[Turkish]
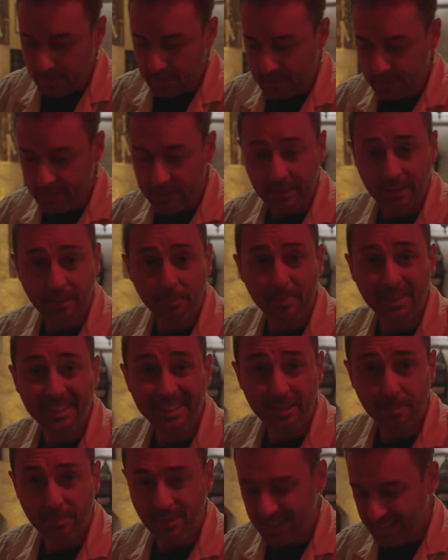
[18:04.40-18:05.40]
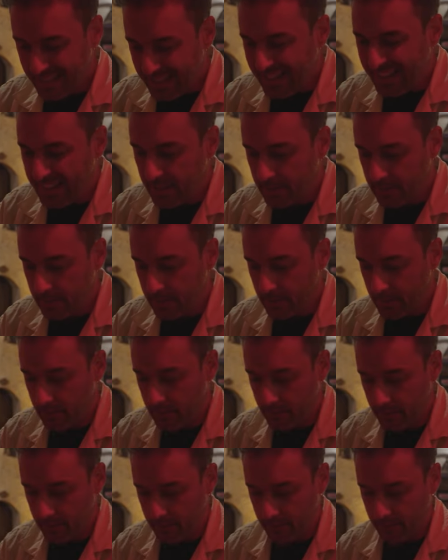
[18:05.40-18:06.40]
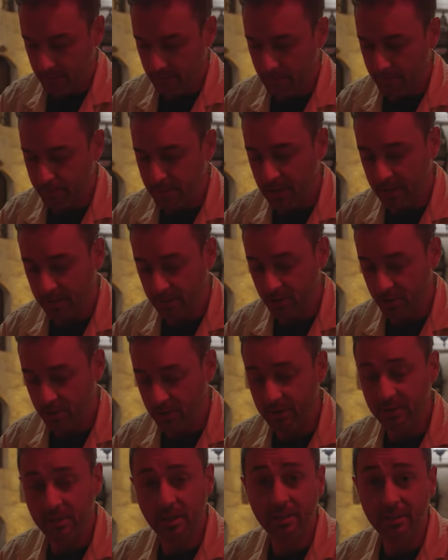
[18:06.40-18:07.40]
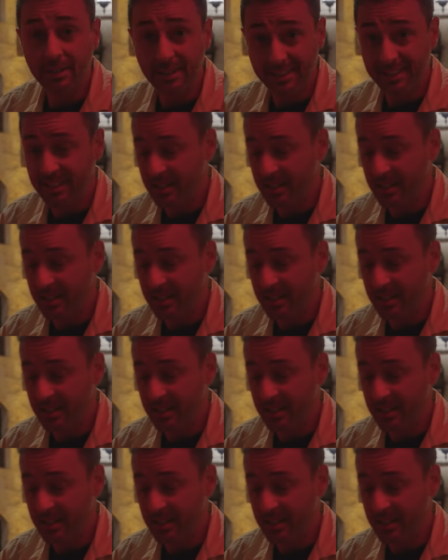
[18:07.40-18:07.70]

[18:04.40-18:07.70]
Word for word: arasında pişmiş et ve patlıcan tadı da